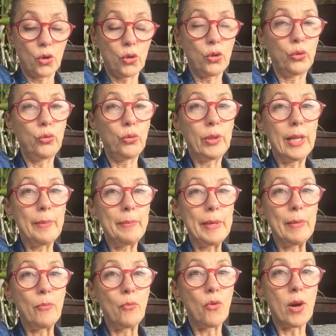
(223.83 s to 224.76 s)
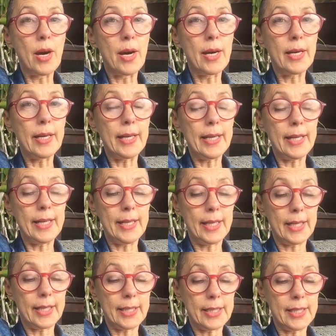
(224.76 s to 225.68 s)
que toutes les mémoires,
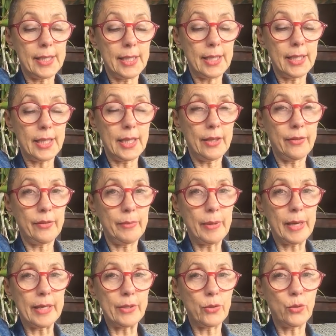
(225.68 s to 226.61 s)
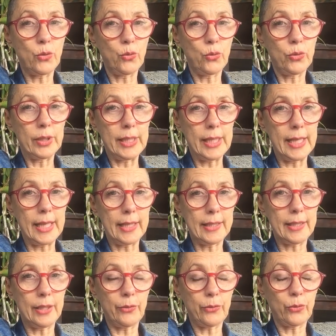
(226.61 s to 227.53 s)
énergies et vibrations
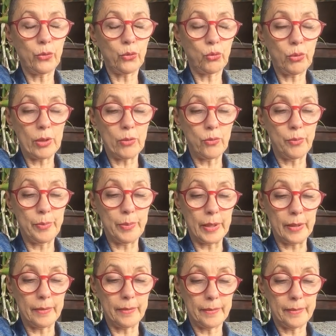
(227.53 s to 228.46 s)
négatives soient coupées.